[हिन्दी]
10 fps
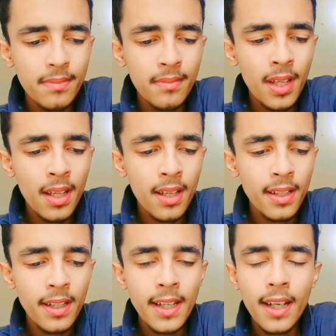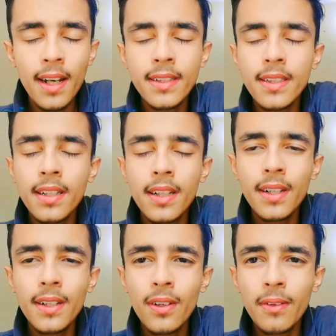मैं ये नहीं कहना चाहता कि
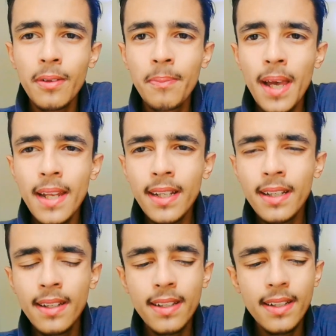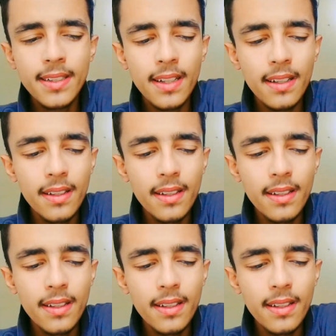टिकटॉक को बैन ही कर दिया जाए